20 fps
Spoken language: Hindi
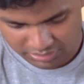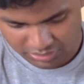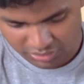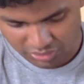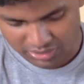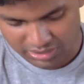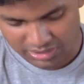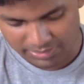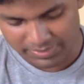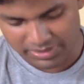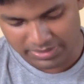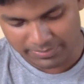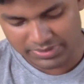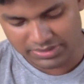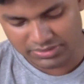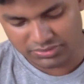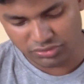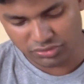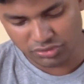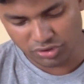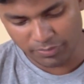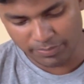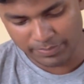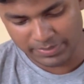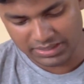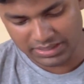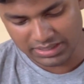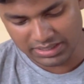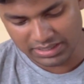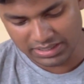और हमने अभी इसको कॉपी
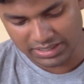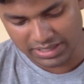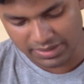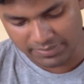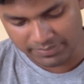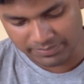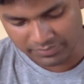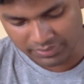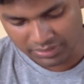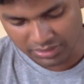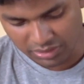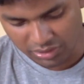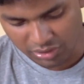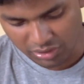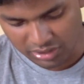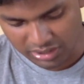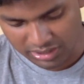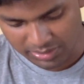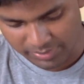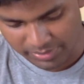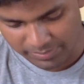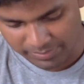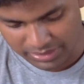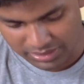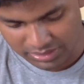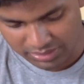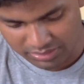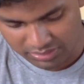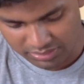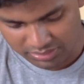कर लिया है और हम
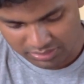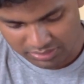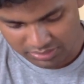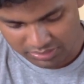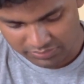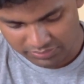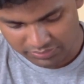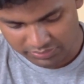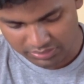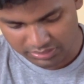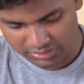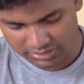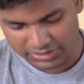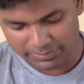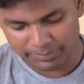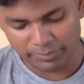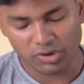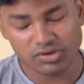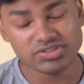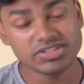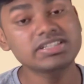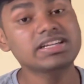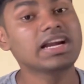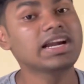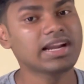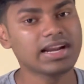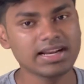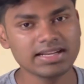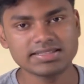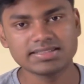अपना डिपॉजिट
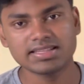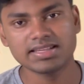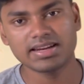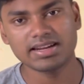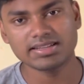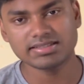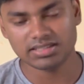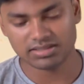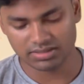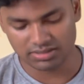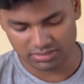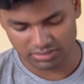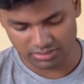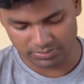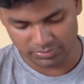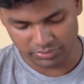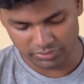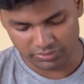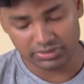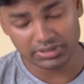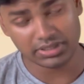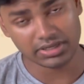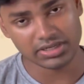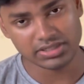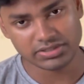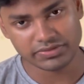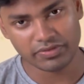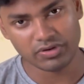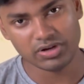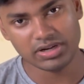एड्रेस दे रहे हम लोग
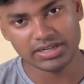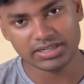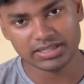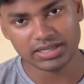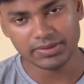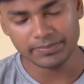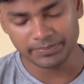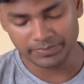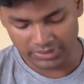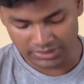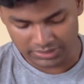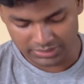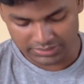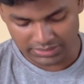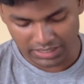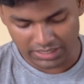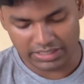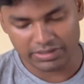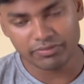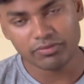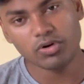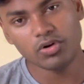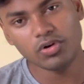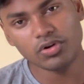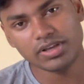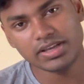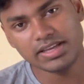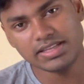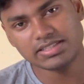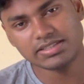ट्रस्ट वॉलेट का ताकि वो
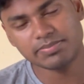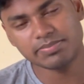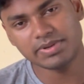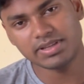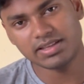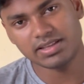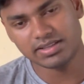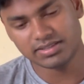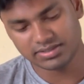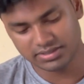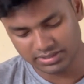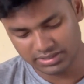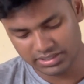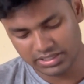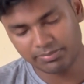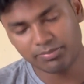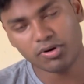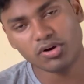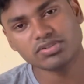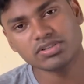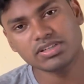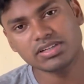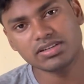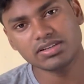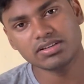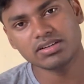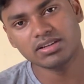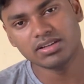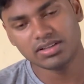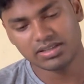लोग इस इस डिपॉजिट
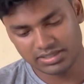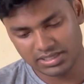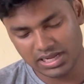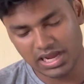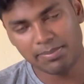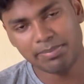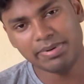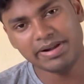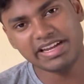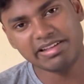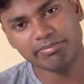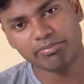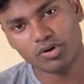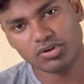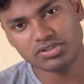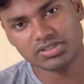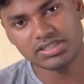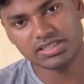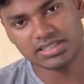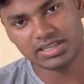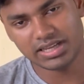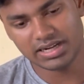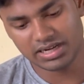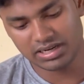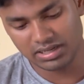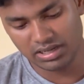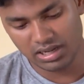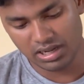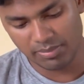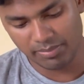यहाँ पे डिपॉजिट करें
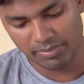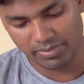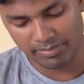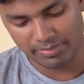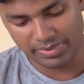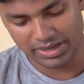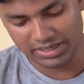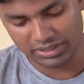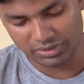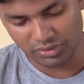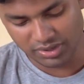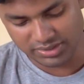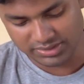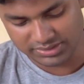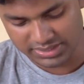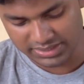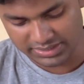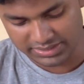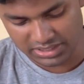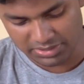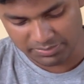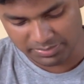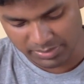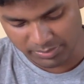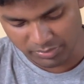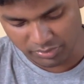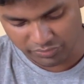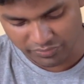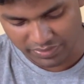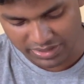अब हमारे कॉइन्स देखिए अभी हम
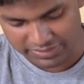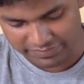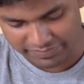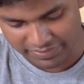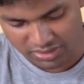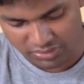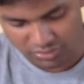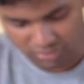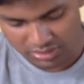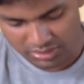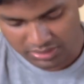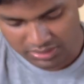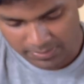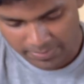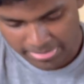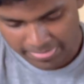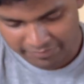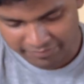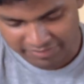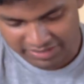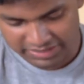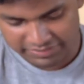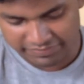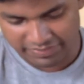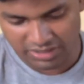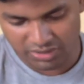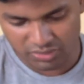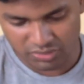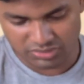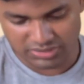लोग वेरीफाई हो
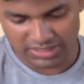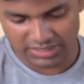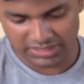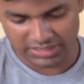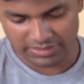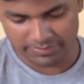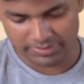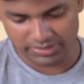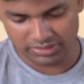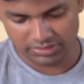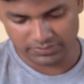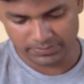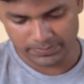वेरीफाई हो जाएंगे अभी